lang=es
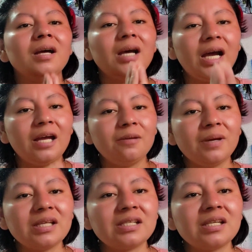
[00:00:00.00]
Hay
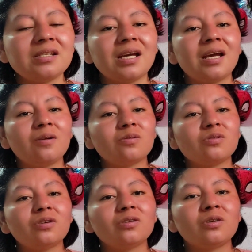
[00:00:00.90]
veces de que
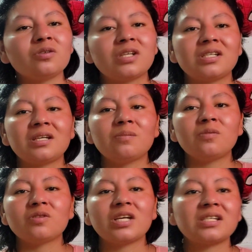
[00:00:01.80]
nosotros
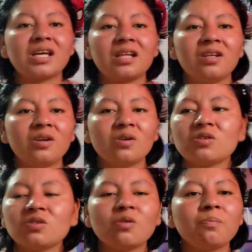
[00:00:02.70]
decimos, es que Dios
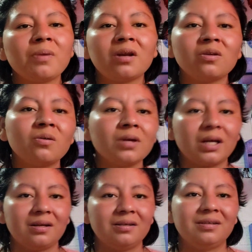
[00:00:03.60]
no perdona
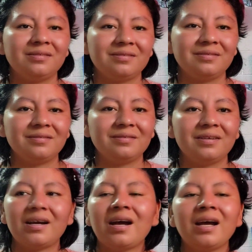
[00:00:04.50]

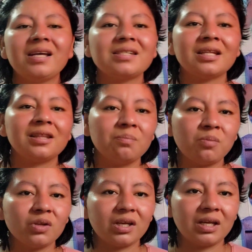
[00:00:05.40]
a este tipo
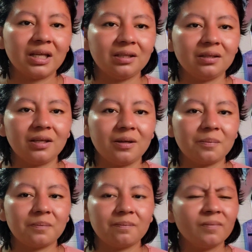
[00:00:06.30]
de gente.
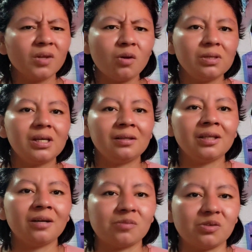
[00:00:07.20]
No, mi gente
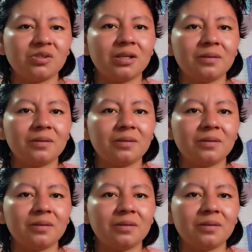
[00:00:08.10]
hermosa.